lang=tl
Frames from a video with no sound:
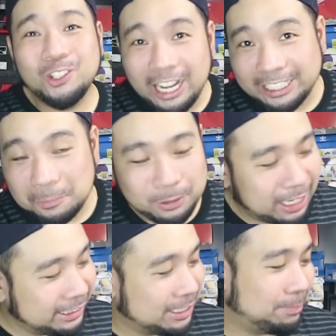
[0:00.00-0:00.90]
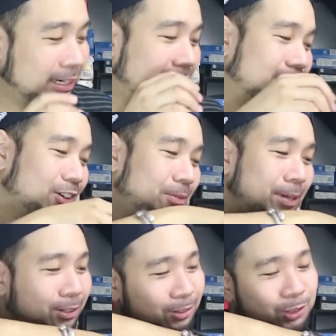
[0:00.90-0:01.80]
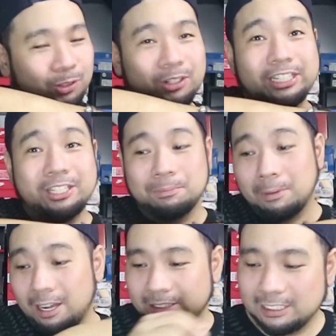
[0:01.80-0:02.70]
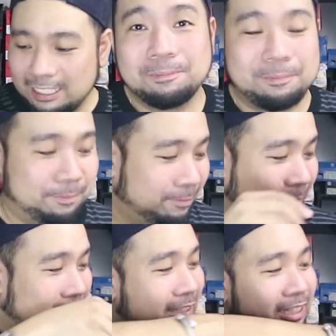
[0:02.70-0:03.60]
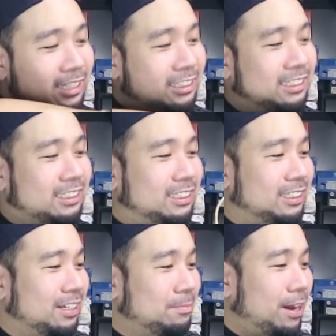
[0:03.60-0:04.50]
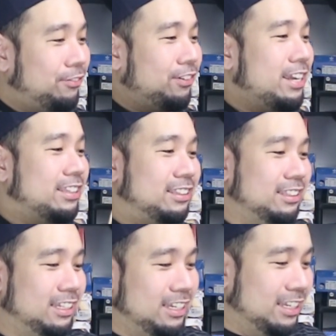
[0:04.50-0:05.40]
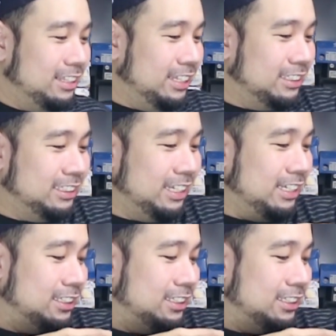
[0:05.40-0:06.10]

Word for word: Although nakita mo na kanina, pinakita ko. Pero gusto ko lang i-unbox This, my friend, this